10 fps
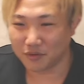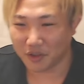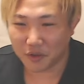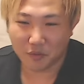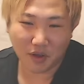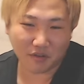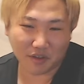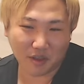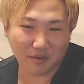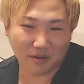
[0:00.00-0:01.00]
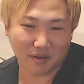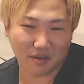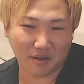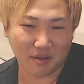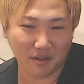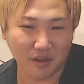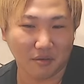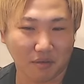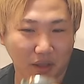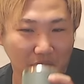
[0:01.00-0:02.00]
ね、うまくいけばいいよ
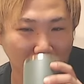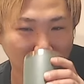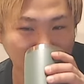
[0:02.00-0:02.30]
ね。